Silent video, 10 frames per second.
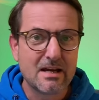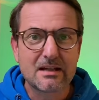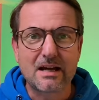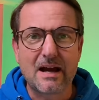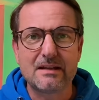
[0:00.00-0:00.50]

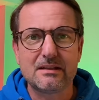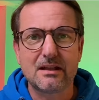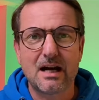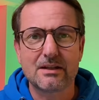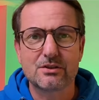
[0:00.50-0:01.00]
kein
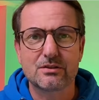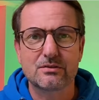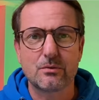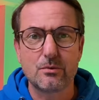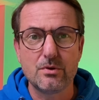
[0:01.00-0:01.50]

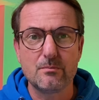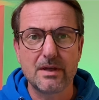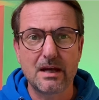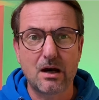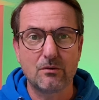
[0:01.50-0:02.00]
iranisches Öl
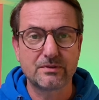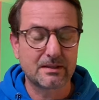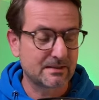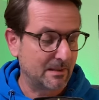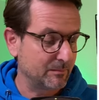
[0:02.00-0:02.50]
mehr auf den
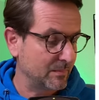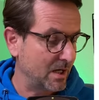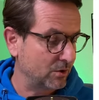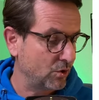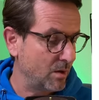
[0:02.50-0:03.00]

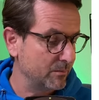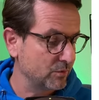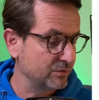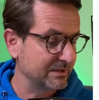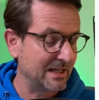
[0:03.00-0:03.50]
Gesamtmarkt kommen
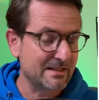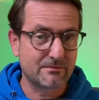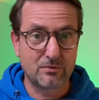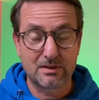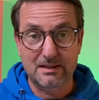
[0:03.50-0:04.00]
und
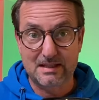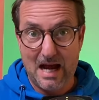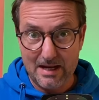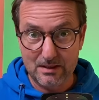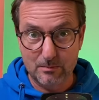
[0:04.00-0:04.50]
das würde das
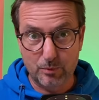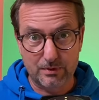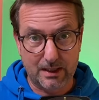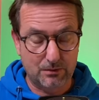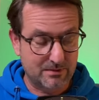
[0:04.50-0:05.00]

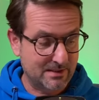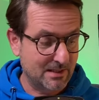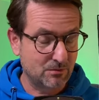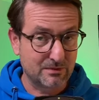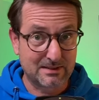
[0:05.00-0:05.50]
Angebot
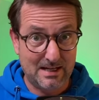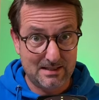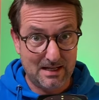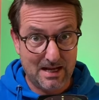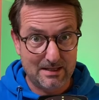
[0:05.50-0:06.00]
reduzieren und das
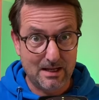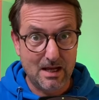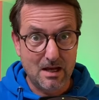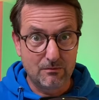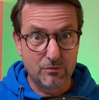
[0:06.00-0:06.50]
allein
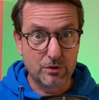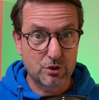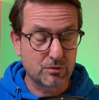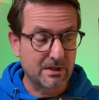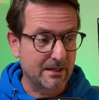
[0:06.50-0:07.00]
würde
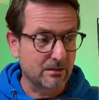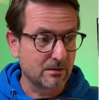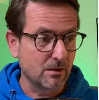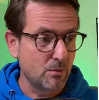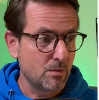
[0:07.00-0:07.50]
schon
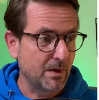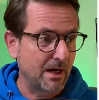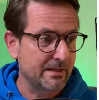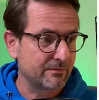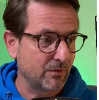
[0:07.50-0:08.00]
einen
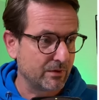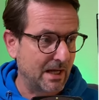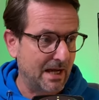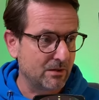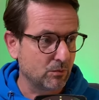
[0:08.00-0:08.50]
Ölpreis von
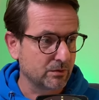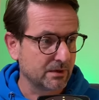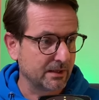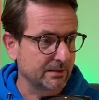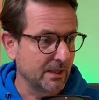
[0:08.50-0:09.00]

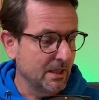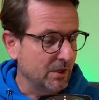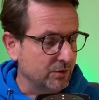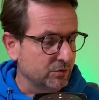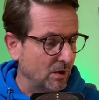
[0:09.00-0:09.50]
100
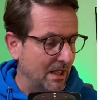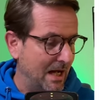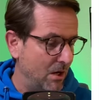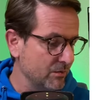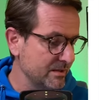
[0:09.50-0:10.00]
äh,
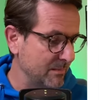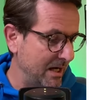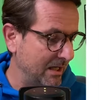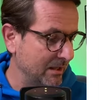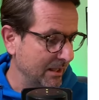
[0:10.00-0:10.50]
Dollar
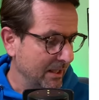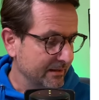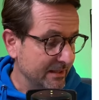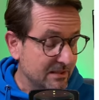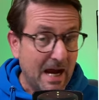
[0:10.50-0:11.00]
ausmachen.
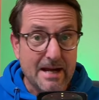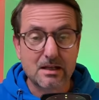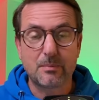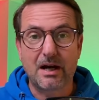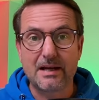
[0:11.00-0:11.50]
Nicht
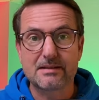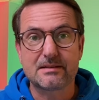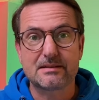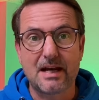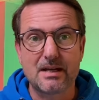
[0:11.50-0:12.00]
eingepreist
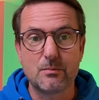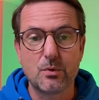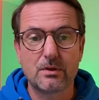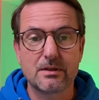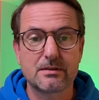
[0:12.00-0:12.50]
ist eine
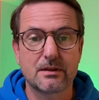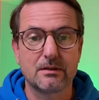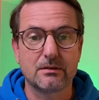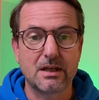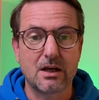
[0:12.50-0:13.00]

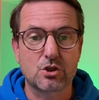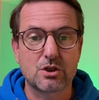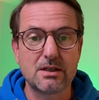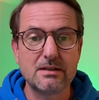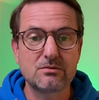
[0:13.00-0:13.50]
mögliche ja,
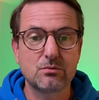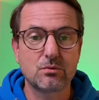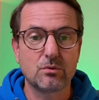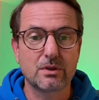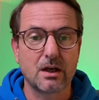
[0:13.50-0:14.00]
Schließung
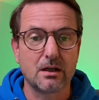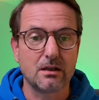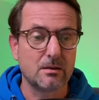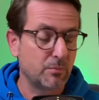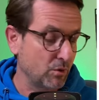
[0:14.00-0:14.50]

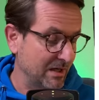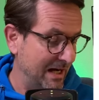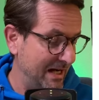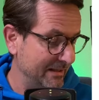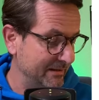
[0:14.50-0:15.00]
oder äh,
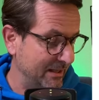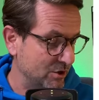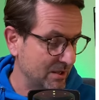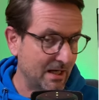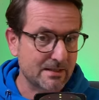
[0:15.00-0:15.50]
Blockade der
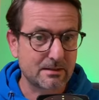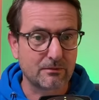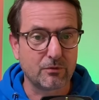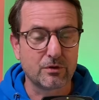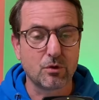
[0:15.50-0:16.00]
Straße
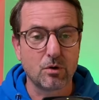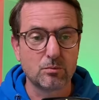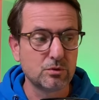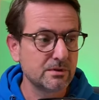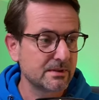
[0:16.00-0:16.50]
von
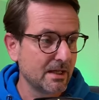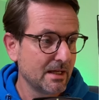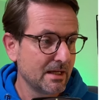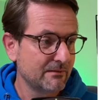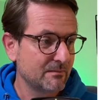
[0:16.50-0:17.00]
Hormuz Fuß,
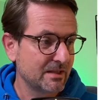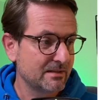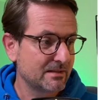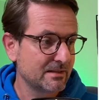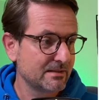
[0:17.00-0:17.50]
wie man das
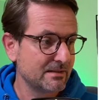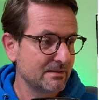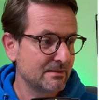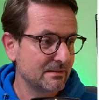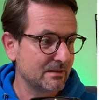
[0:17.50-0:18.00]
hier
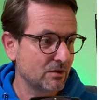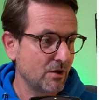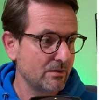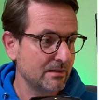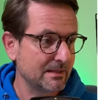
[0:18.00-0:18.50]
sieht, äh,
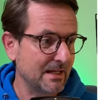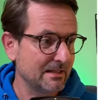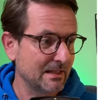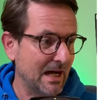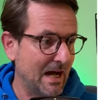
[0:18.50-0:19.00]
könnte der
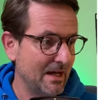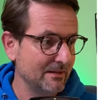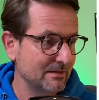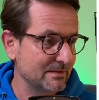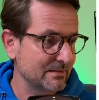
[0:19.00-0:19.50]

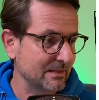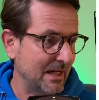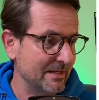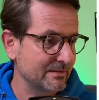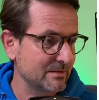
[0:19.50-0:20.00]
Iran diese
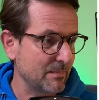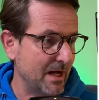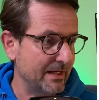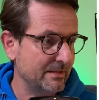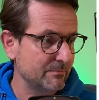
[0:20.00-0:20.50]
30
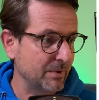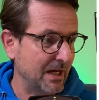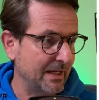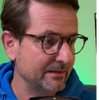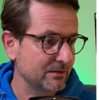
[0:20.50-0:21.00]
Meilen
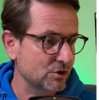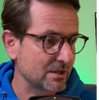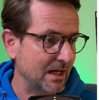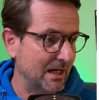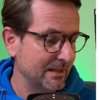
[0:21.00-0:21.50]
breite
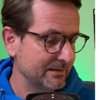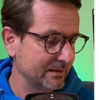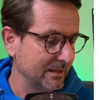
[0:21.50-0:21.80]
Straße